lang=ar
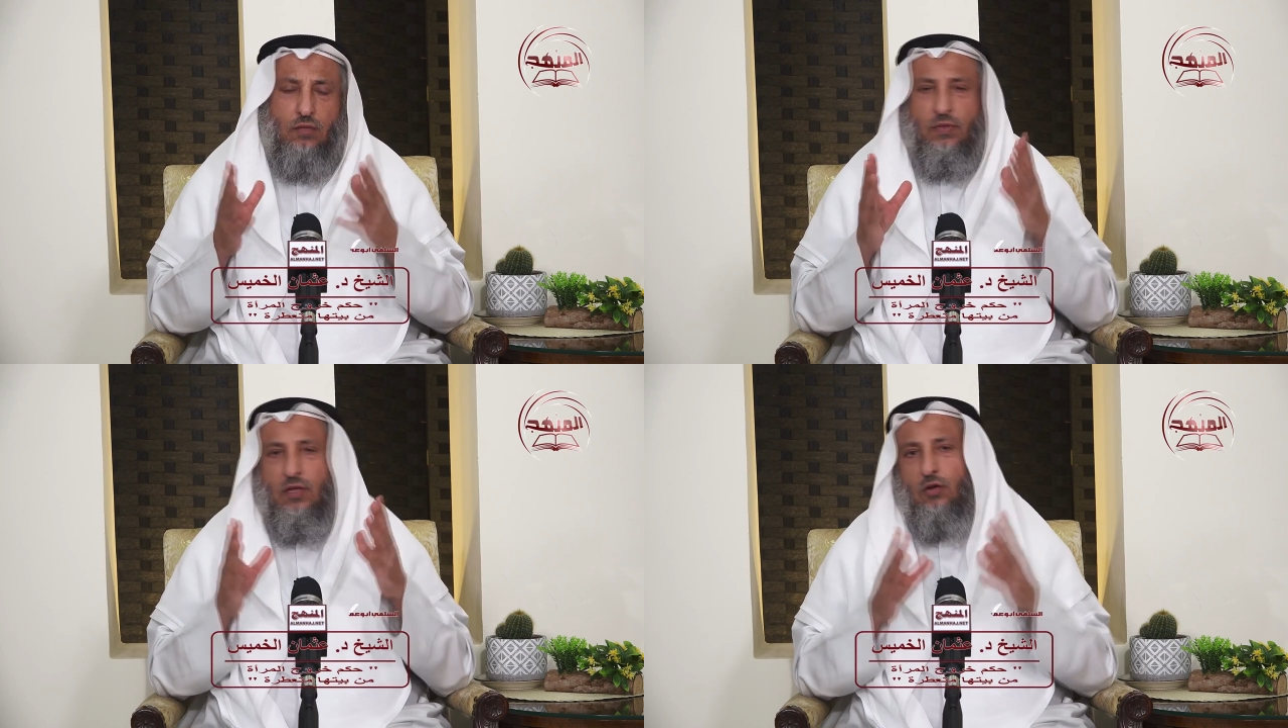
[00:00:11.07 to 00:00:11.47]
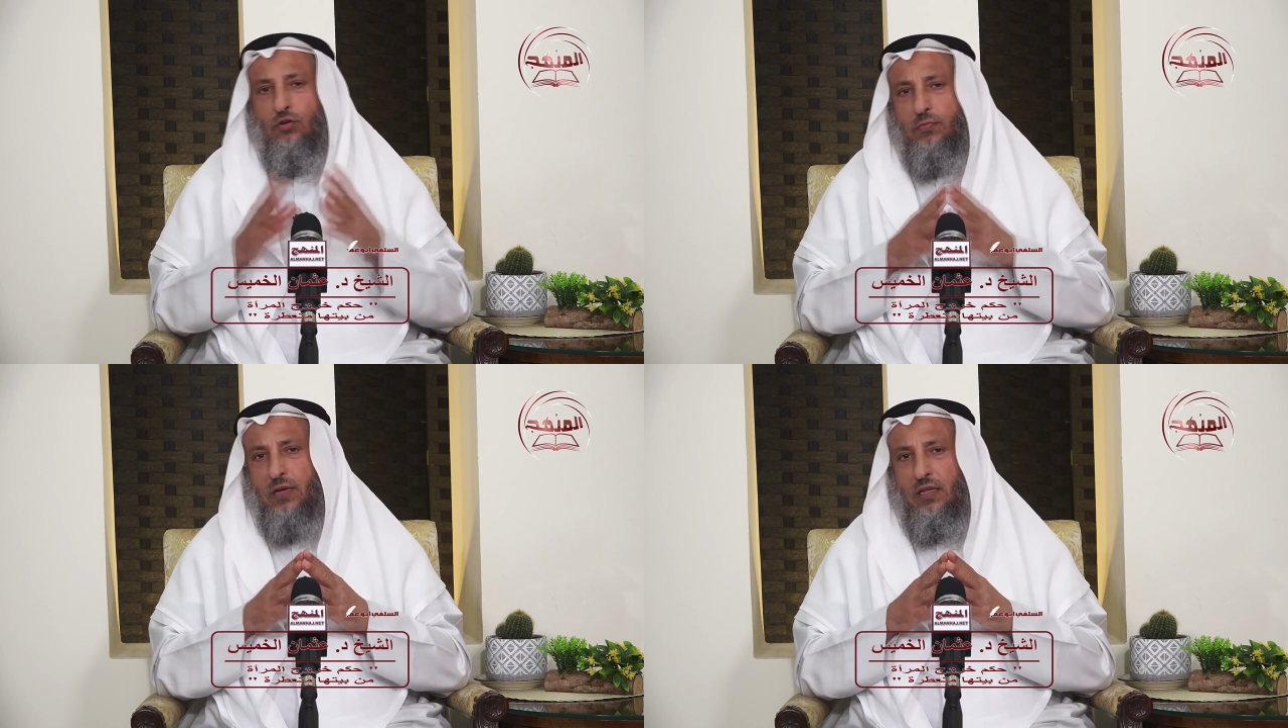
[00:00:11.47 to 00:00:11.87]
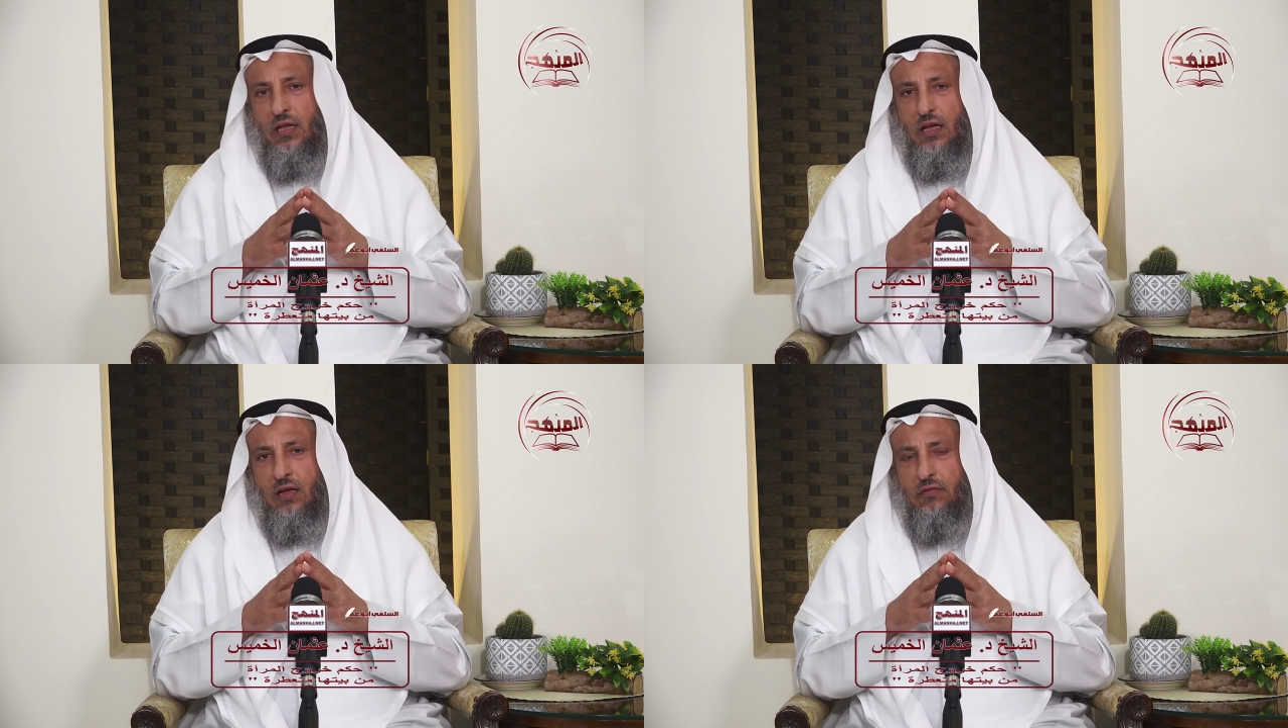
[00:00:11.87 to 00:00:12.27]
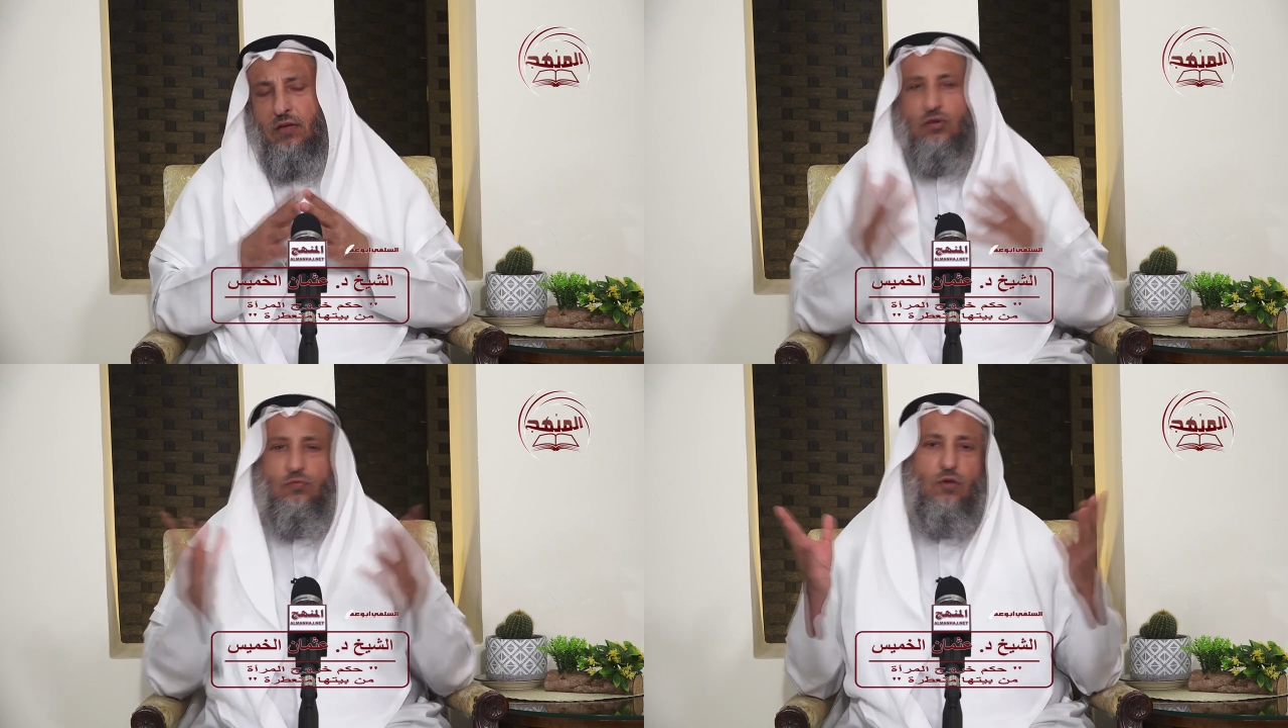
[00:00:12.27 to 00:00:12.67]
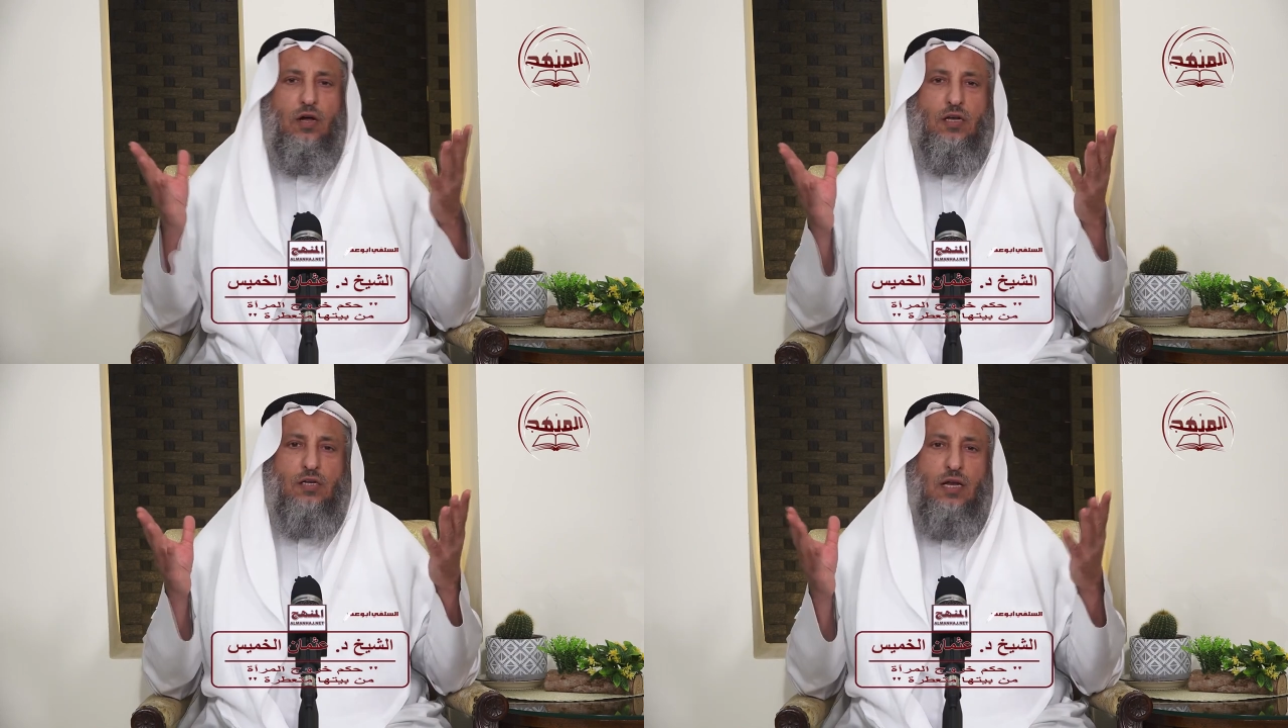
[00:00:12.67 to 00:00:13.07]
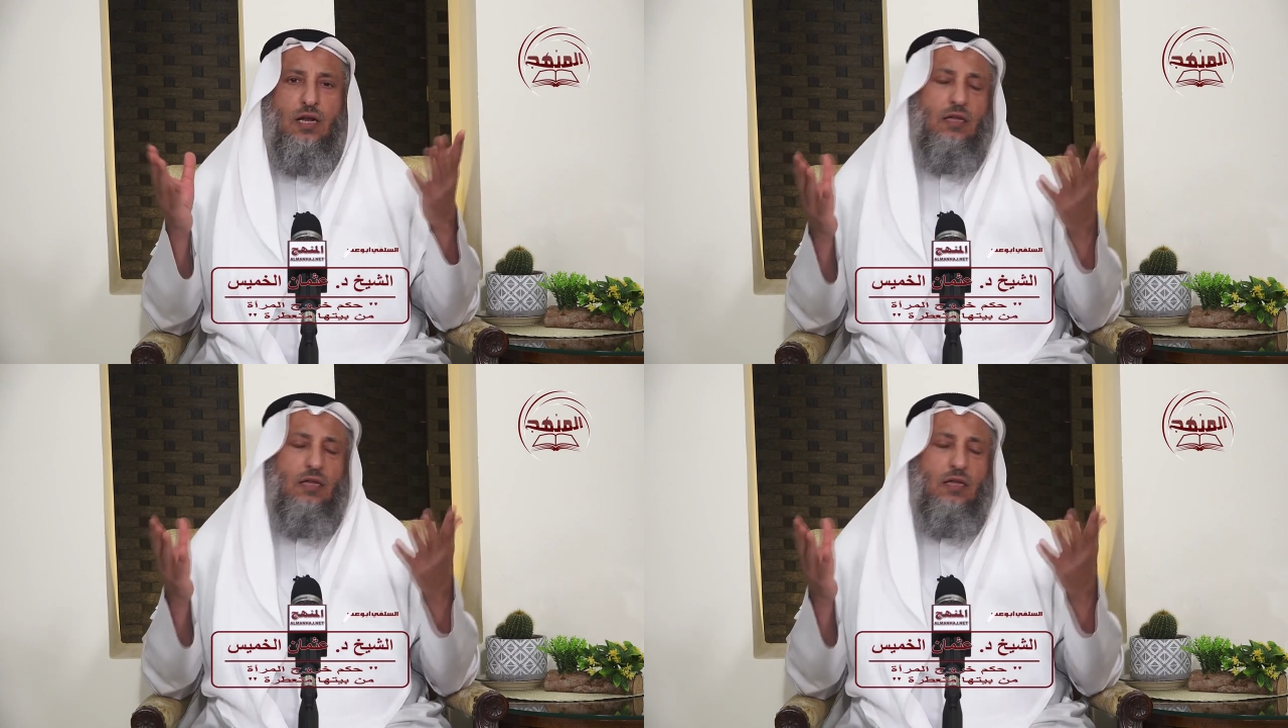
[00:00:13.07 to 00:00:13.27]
ثم تخرج من بيتها فيشمها الرجال